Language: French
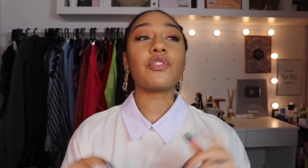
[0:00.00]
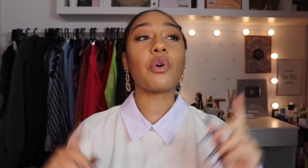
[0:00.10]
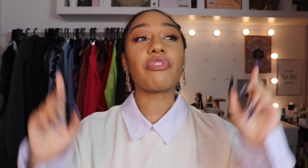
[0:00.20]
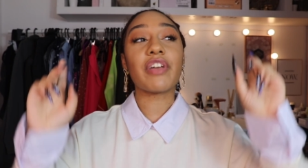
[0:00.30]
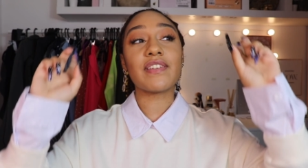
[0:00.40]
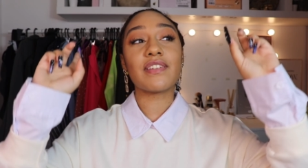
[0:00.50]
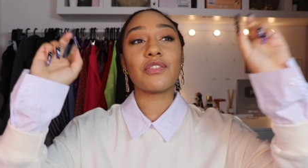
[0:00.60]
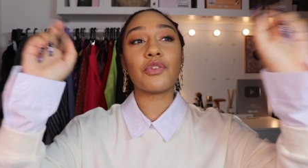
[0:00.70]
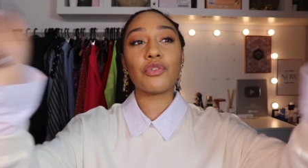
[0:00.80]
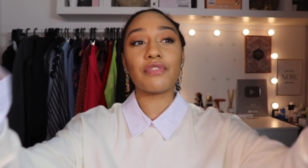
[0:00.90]
sont en fait
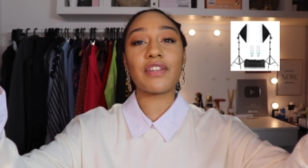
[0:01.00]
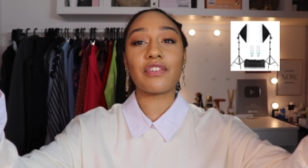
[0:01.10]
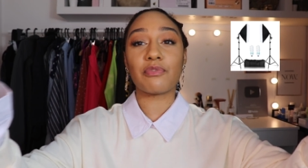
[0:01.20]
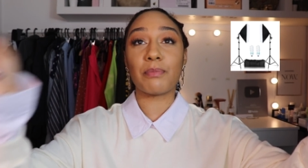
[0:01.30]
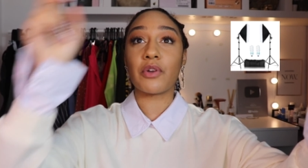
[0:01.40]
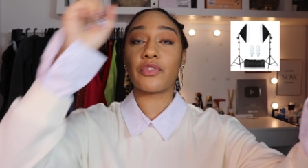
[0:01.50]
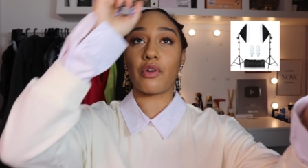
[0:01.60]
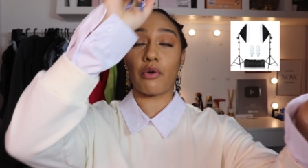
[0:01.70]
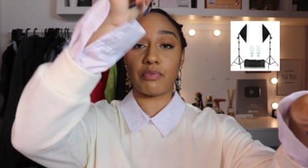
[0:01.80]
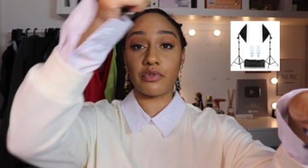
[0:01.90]
de nouvelles softbox
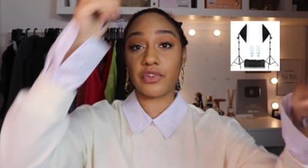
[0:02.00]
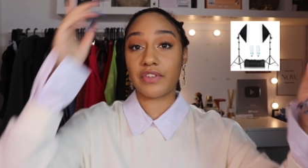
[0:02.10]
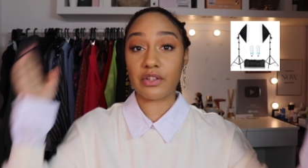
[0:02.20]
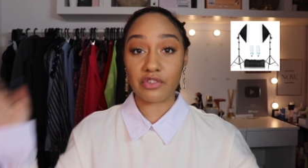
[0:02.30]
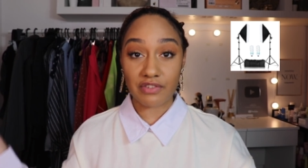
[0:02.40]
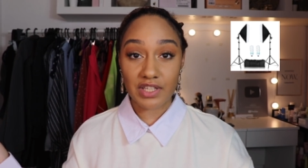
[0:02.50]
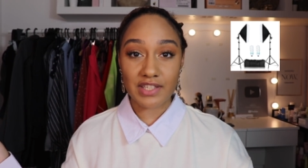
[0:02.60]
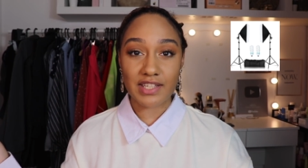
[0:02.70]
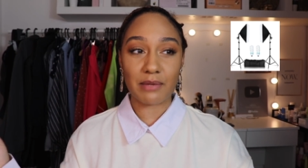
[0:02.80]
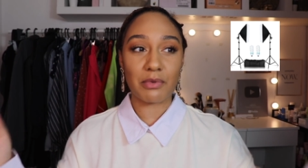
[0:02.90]
en plus de celles que j'avais
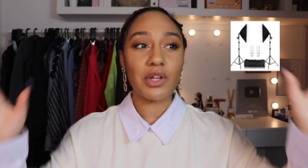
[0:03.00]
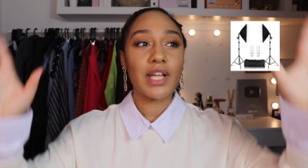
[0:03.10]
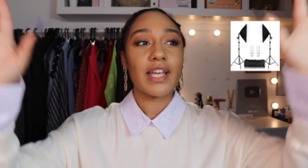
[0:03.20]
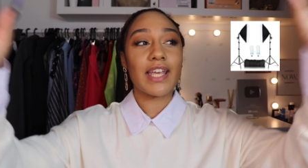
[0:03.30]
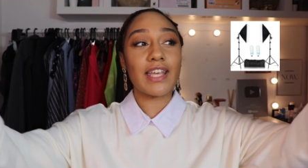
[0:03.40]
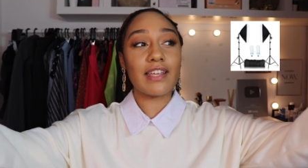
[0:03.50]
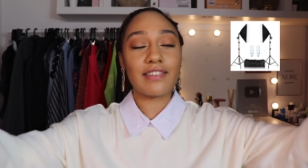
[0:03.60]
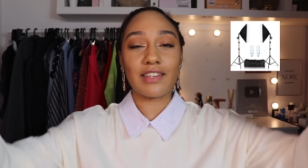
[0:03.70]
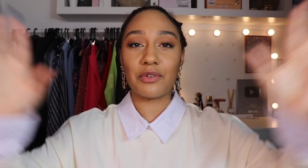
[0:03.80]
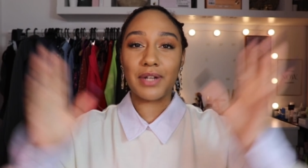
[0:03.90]
initialement et
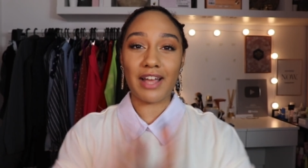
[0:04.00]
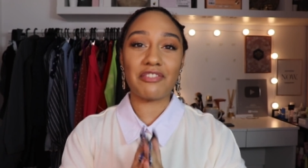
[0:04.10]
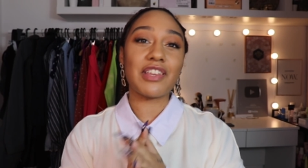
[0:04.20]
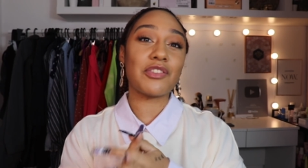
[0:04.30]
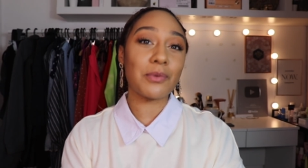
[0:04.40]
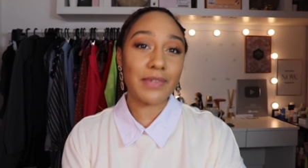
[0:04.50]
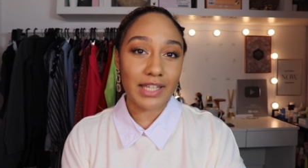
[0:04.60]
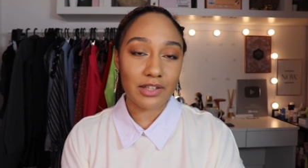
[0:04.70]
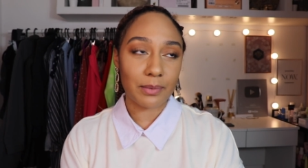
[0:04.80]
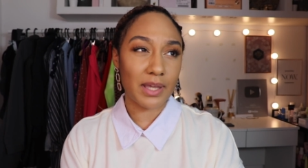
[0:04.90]
ces deux-là viennent donc
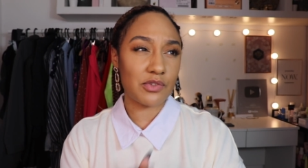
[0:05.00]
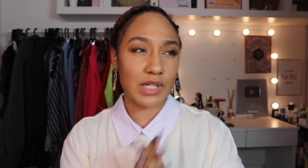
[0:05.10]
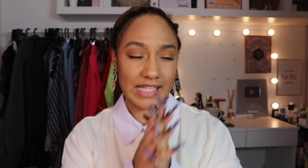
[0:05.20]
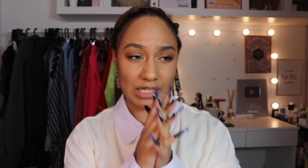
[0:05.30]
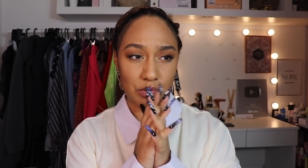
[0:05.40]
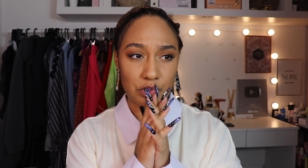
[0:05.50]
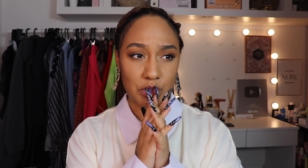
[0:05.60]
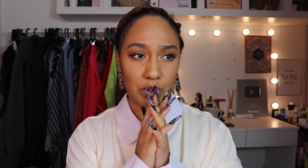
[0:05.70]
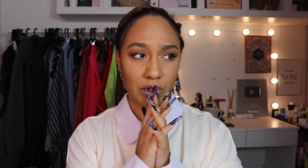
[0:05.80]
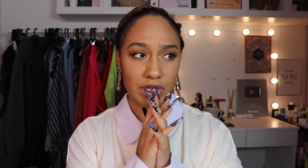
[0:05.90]
d'AliExpress, je les ai
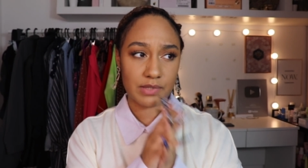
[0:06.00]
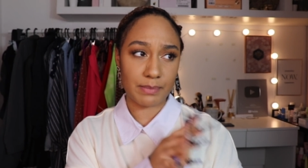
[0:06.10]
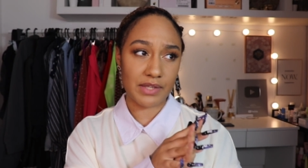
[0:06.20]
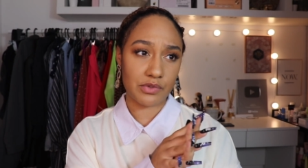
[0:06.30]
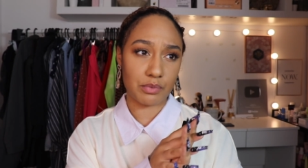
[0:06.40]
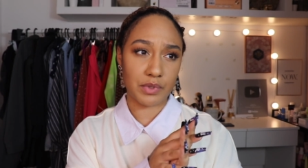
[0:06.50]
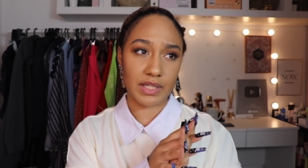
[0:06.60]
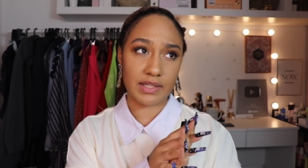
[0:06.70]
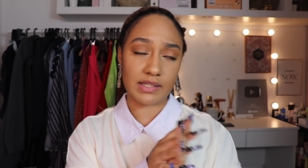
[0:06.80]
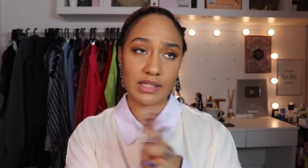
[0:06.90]
reçues en l'espace de
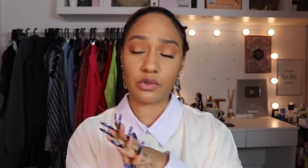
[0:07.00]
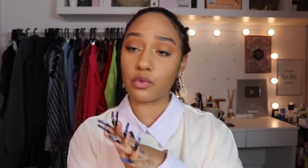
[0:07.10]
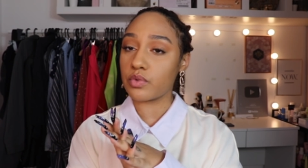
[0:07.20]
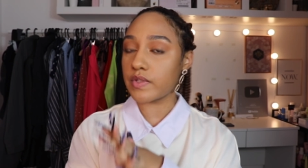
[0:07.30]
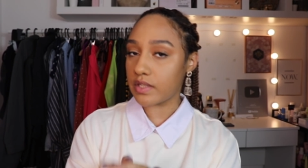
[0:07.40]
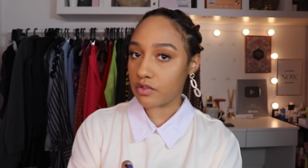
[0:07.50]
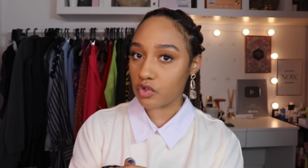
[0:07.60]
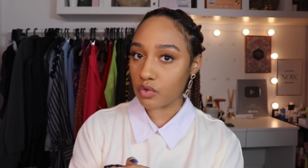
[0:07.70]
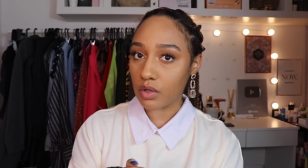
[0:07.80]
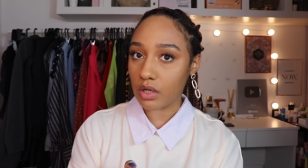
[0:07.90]
peut-être 5 ou 6
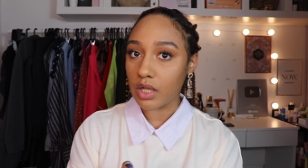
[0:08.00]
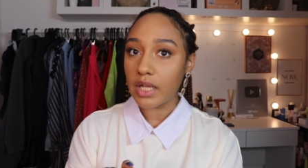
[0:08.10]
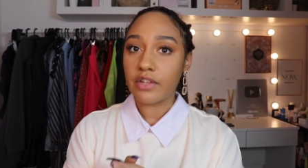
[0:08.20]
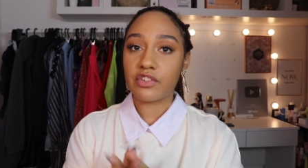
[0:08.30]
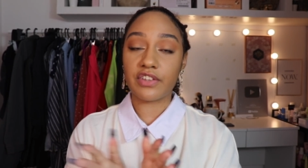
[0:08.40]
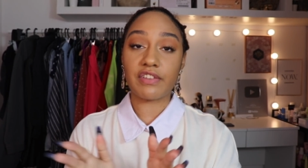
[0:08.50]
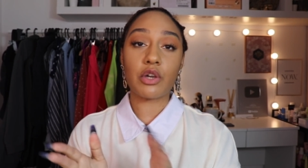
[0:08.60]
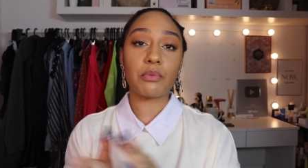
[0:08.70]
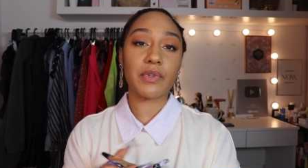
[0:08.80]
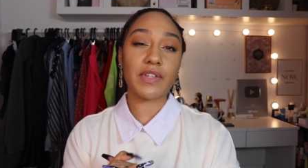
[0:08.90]
jours. Je les avais
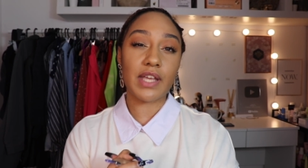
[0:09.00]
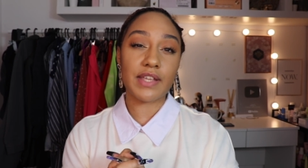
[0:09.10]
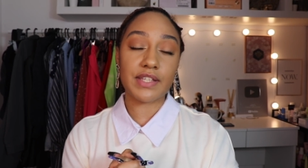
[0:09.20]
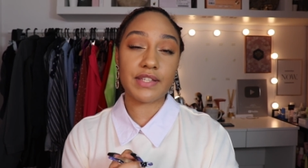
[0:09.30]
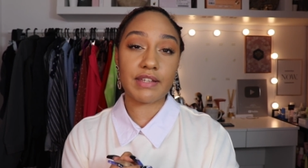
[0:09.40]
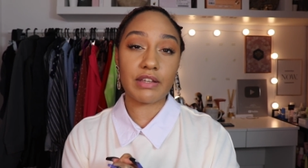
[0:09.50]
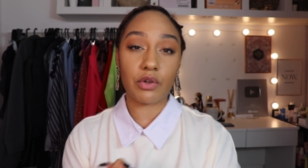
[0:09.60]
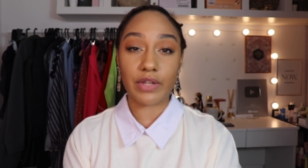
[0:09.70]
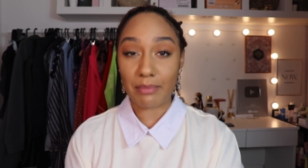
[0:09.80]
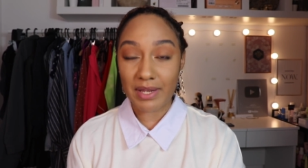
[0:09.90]
commandées, elles étaient
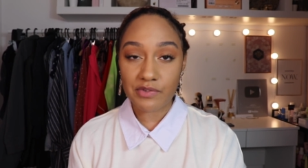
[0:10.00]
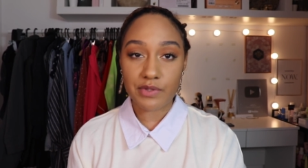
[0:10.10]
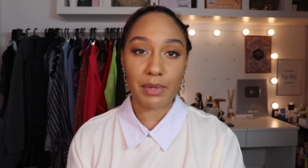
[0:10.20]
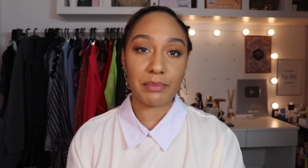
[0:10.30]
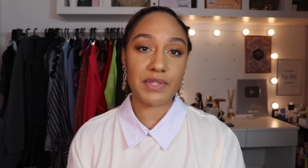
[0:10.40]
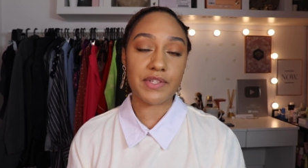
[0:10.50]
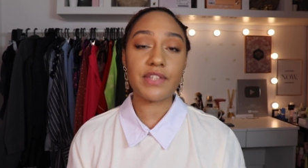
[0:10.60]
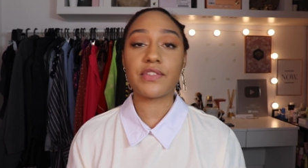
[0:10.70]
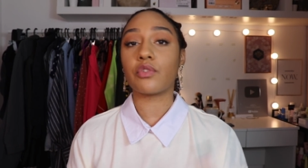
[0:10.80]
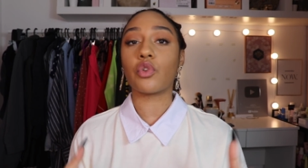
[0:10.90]
en Allemagne si je dis pas de
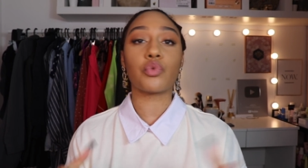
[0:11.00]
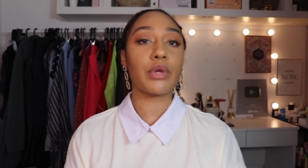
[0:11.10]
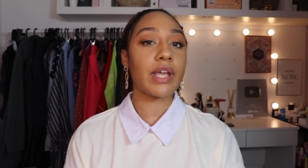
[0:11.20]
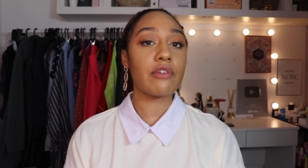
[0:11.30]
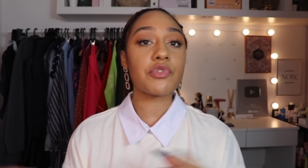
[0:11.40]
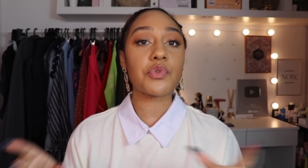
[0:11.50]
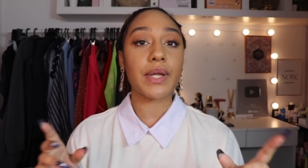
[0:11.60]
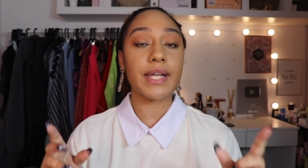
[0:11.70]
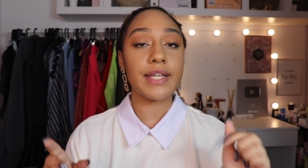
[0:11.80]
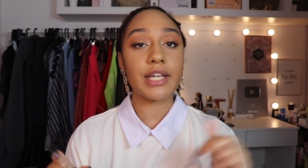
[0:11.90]
bêtises. Dans tous les cas, vous
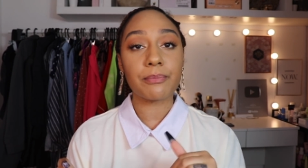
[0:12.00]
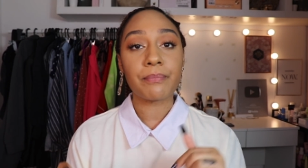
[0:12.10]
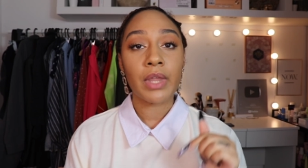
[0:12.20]
aurez les liens